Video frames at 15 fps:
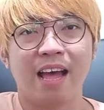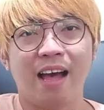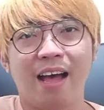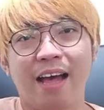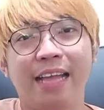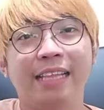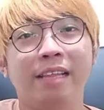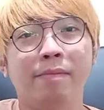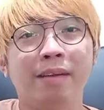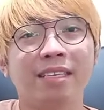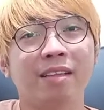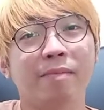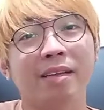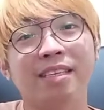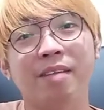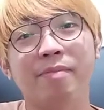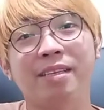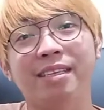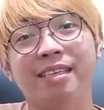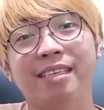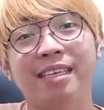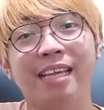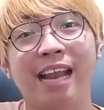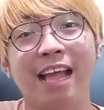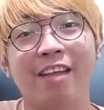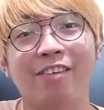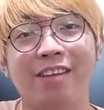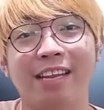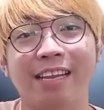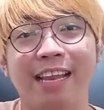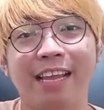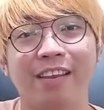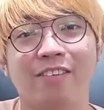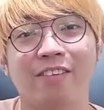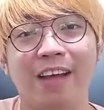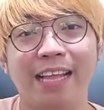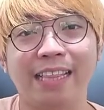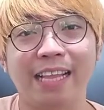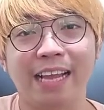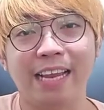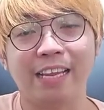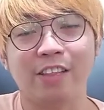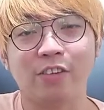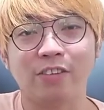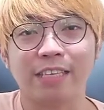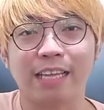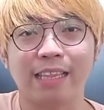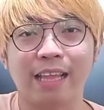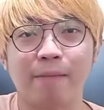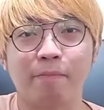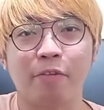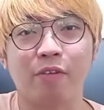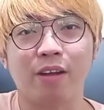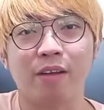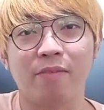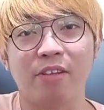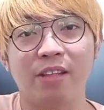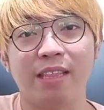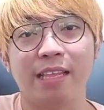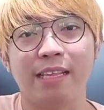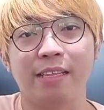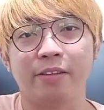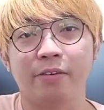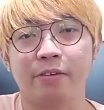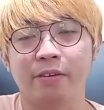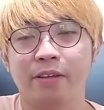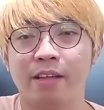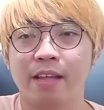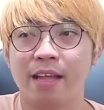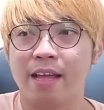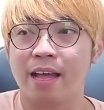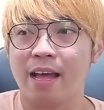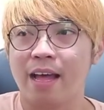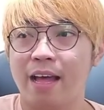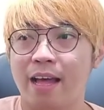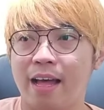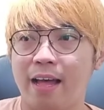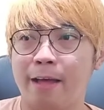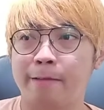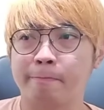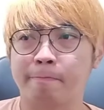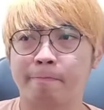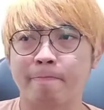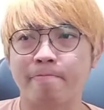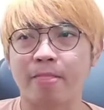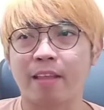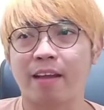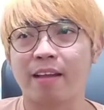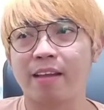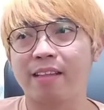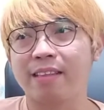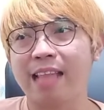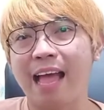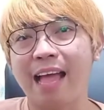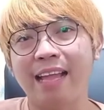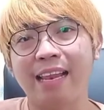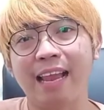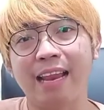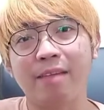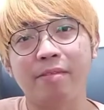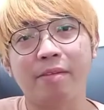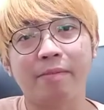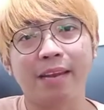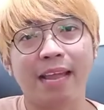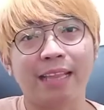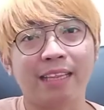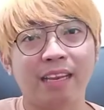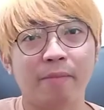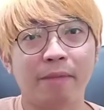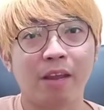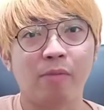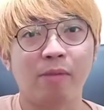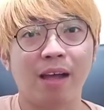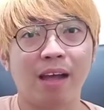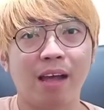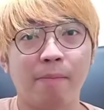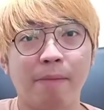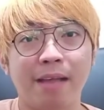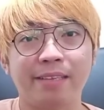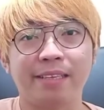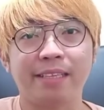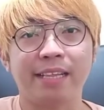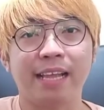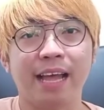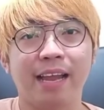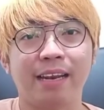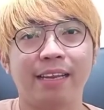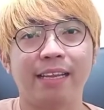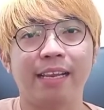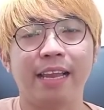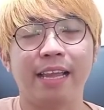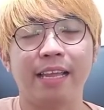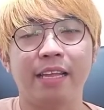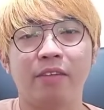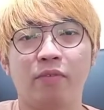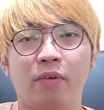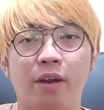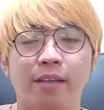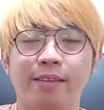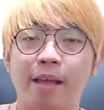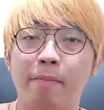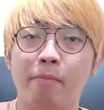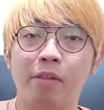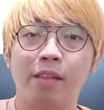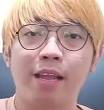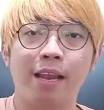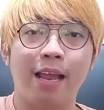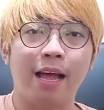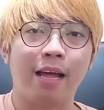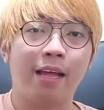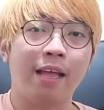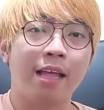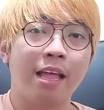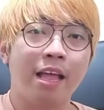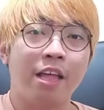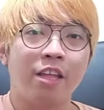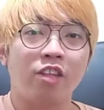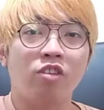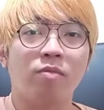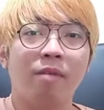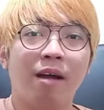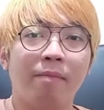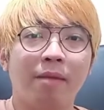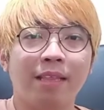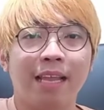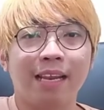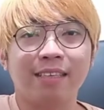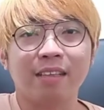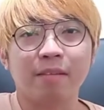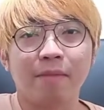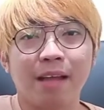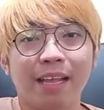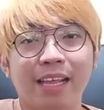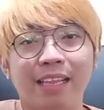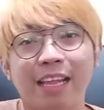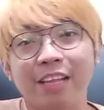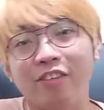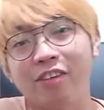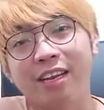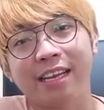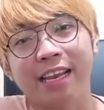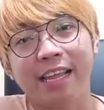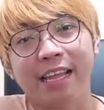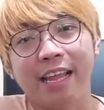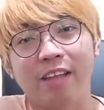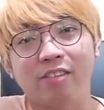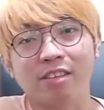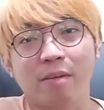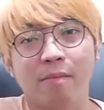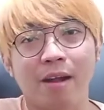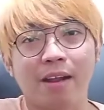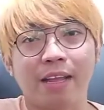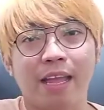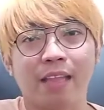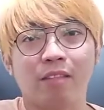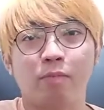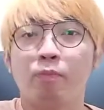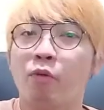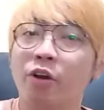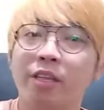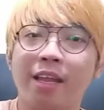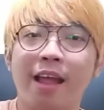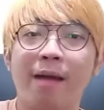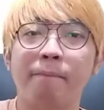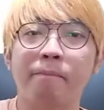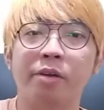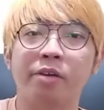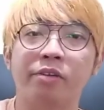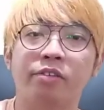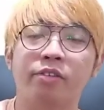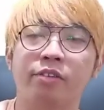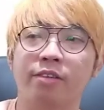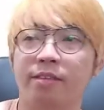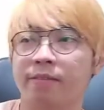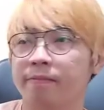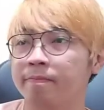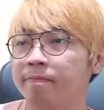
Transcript: Uh, hindi basta-basta masisira yung relay no, kahit na ganitong setup yung gamitin nyo. Uh, dahil alam naman natin na mayroong mga capacity ang relay. For example na lang, yung mga madalas na makikita yung relay ngayon sa market, 40 amperes yun.